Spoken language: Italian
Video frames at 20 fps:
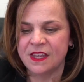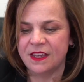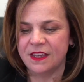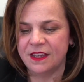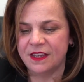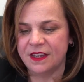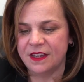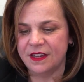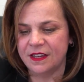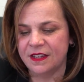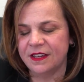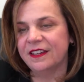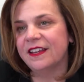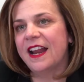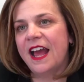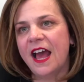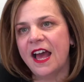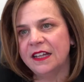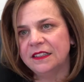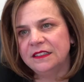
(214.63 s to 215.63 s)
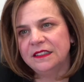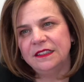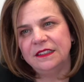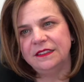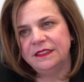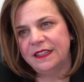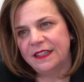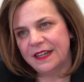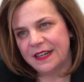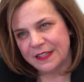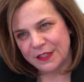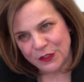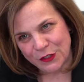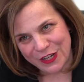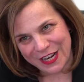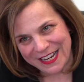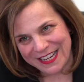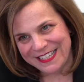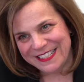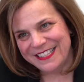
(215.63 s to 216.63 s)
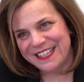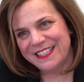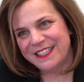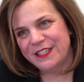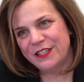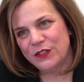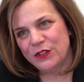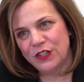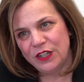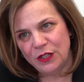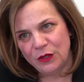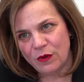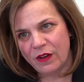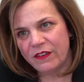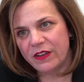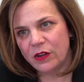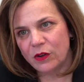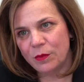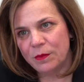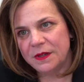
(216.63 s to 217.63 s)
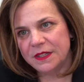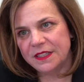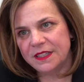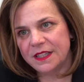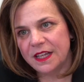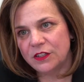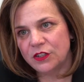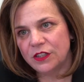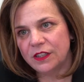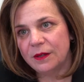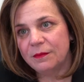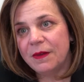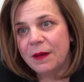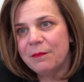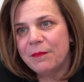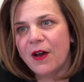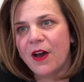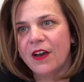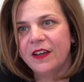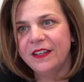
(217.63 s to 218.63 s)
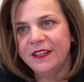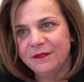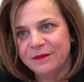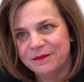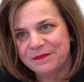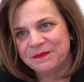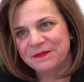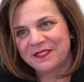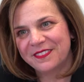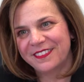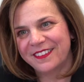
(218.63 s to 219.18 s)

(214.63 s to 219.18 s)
eh, grandi, l'internazionalizzazione, nuove complessità, eccetera. Ma poi